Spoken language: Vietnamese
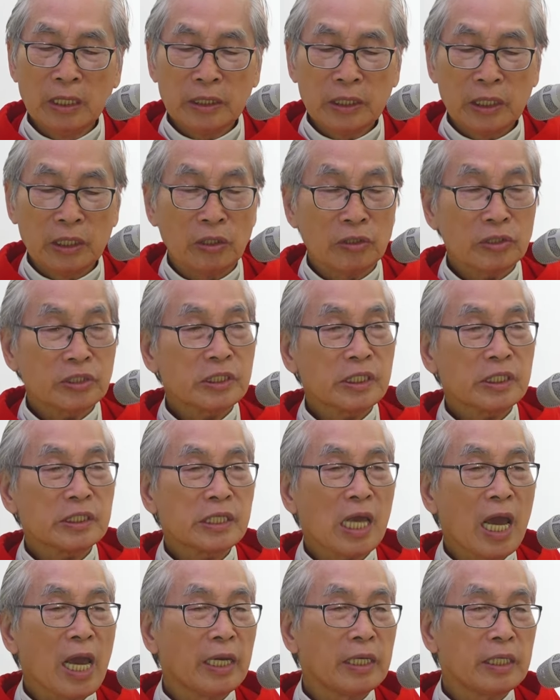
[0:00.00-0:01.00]
thì nó sẽ
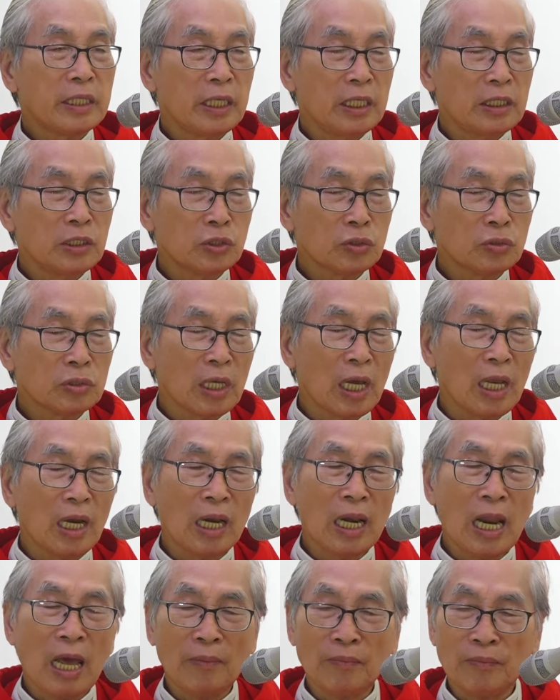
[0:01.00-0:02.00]
chúng ta
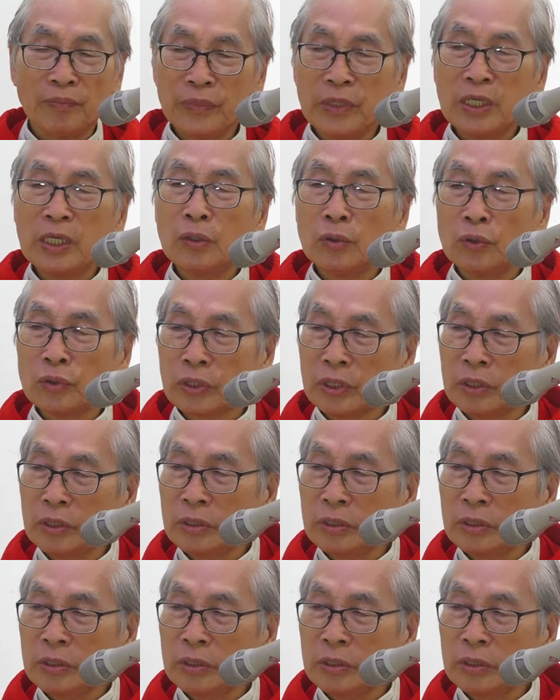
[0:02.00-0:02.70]
làm nhiều